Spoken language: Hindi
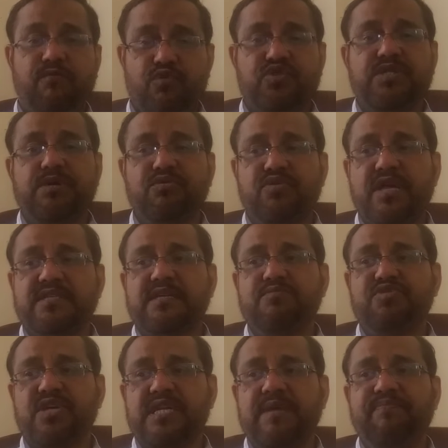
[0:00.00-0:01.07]
उससे उनको
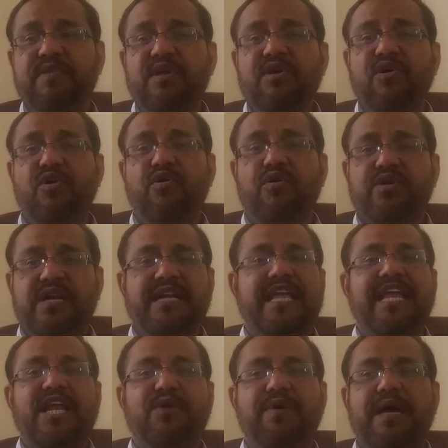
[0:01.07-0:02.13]
एग्जामेशन है ऑडिट
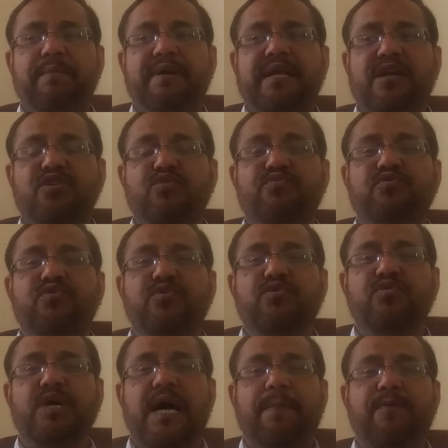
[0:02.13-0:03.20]
की रिक्वायरमेंट यानी जो
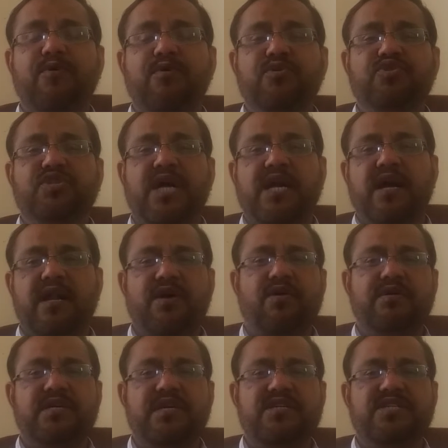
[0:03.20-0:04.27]
जो आपको चार्टर्ड
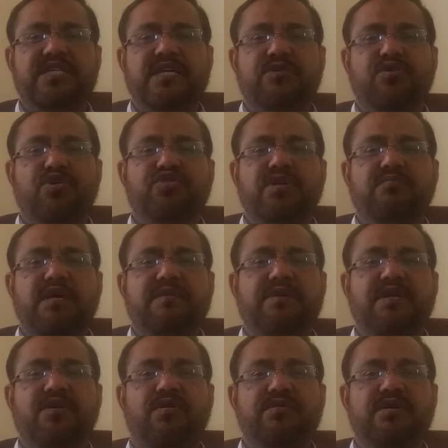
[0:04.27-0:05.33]
अकाउंटेंट्स या कॉस्ट और
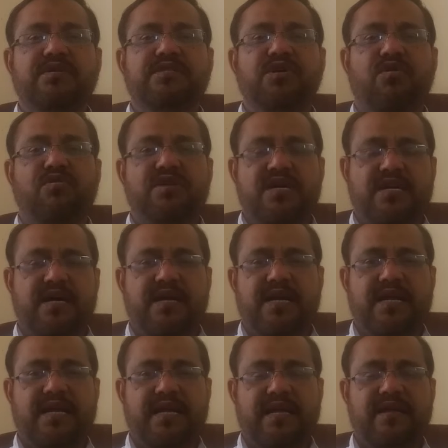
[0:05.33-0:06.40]
मैनेजमेंट अकाउंटेंट से ऑडिट
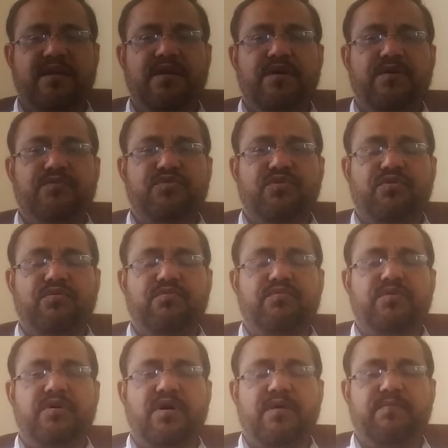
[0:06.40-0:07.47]
कराना है जो
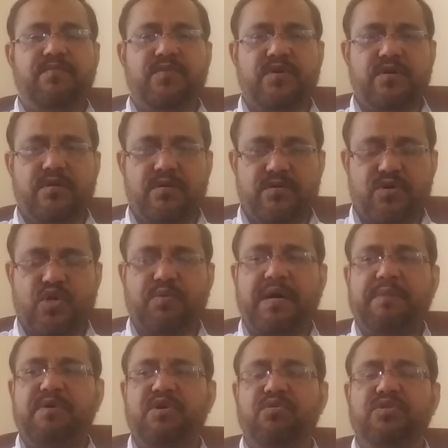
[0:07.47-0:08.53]

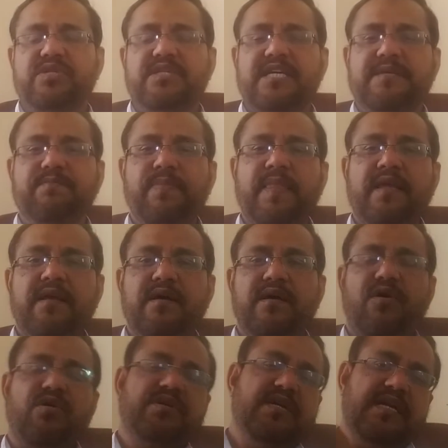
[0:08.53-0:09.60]
रिक्वायरमेंट होती है
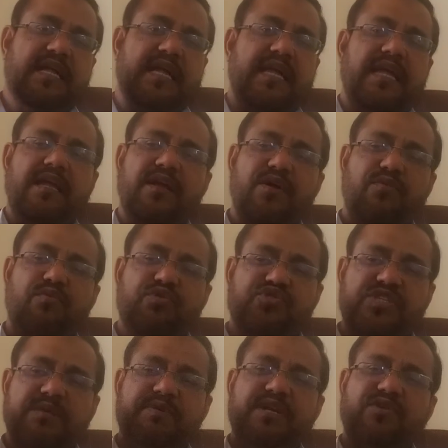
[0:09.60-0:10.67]
ऑडिट की
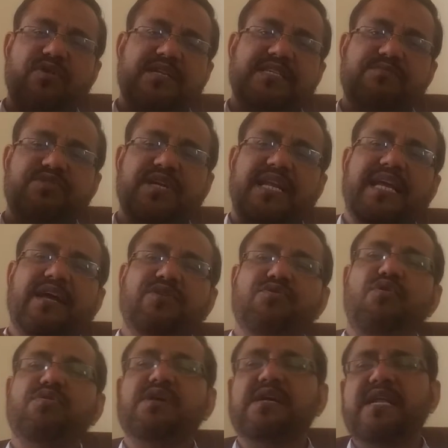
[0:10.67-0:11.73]
उससे भी इनको एग्जामेशन है कि
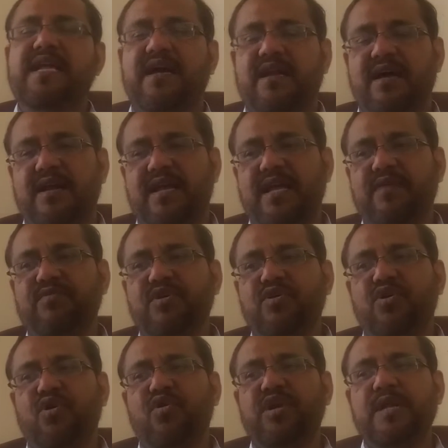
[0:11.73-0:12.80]
इनको ऑडिट नहीं कराना है
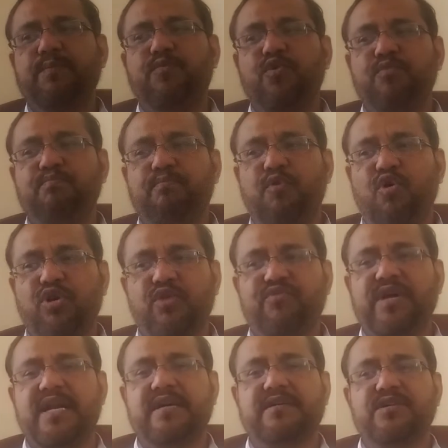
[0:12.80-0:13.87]
ओनली बोर्ड ऑफ
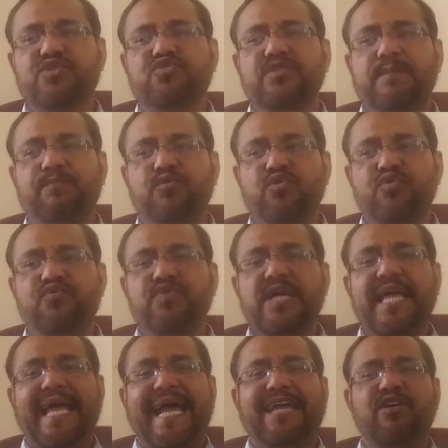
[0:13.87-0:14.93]
डायरेक्टर्स टू अप्रूव
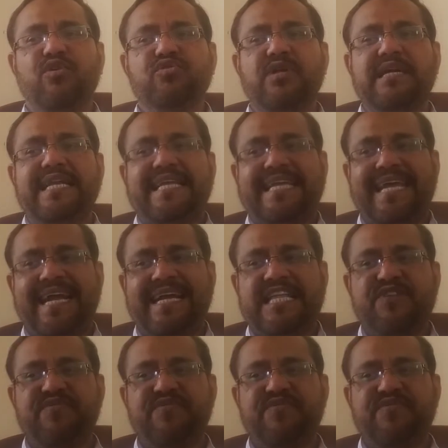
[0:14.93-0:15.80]
एंड ऑथेंटिकेट द